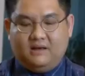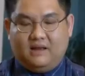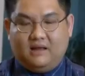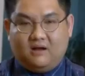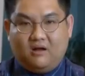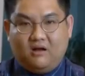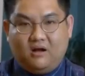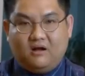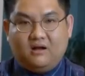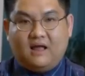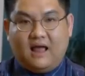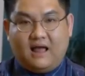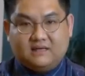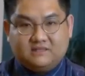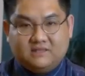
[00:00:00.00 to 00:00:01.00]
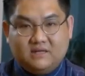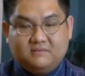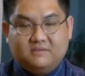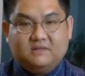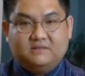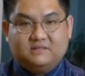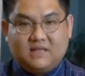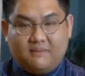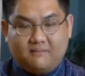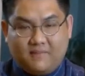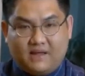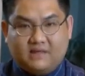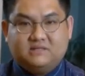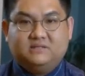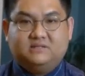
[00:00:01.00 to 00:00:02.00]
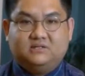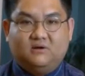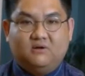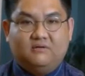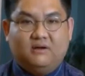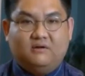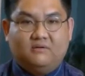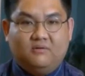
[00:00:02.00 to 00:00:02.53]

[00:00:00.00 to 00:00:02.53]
แล้วก็อาเซียนทำไมถึงจะต้องเรียน